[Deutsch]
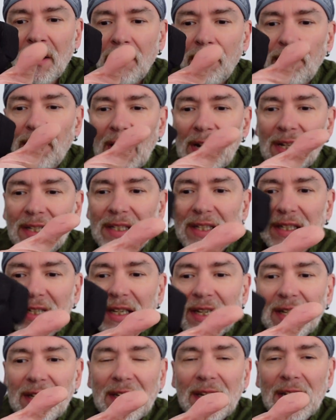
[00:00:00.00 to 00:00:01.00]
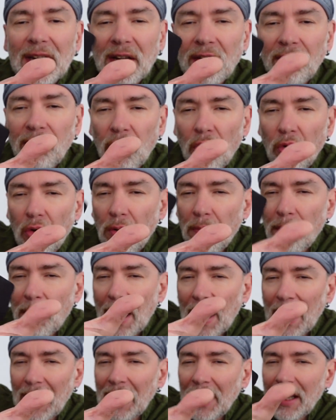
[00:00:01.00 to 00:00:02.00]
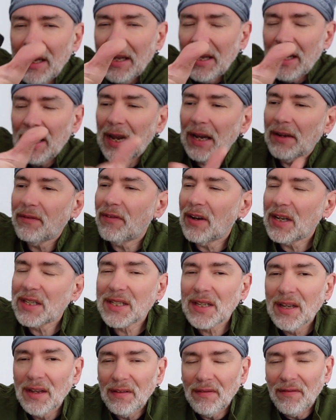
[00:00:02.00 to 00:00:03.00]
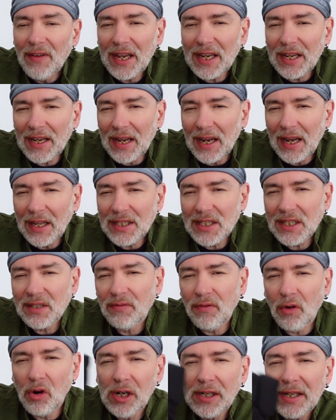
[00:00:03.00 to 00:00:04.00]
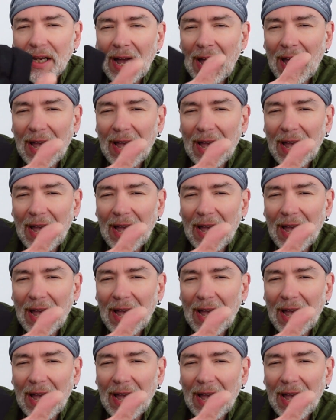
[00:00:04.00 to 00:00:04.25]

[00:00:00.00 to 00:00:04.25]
falls ihr irgendwo mal etwas wegkratzen wollt,